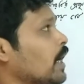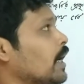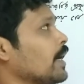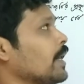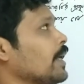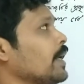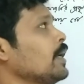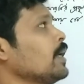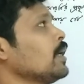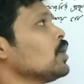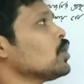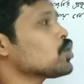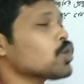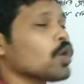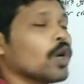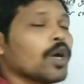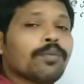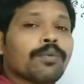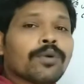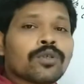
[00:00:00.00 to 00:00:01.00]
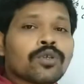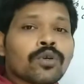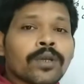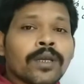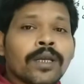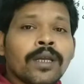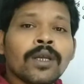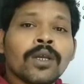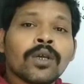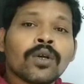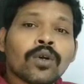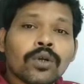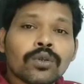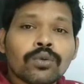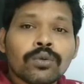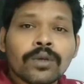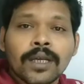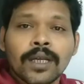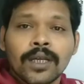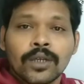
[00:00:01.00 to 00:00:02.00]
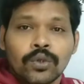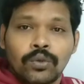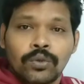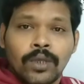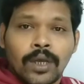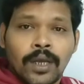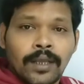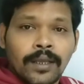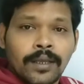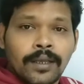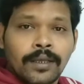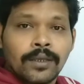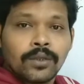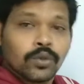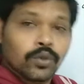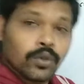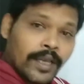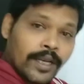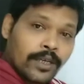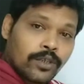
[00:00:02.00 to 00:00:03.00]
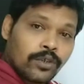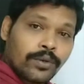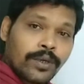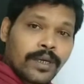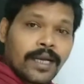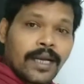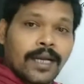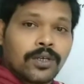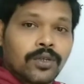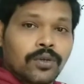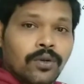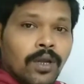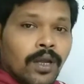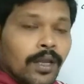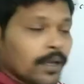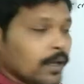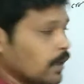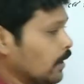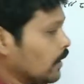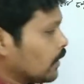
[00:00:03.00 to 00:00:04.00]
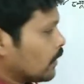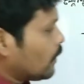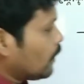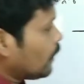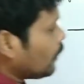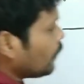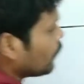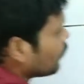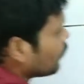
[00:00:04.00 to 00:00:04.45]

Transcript: হারে ছয় বছরে কত টাকা সুদ হয় যদি একশো টাকা আসল হয় তাহলে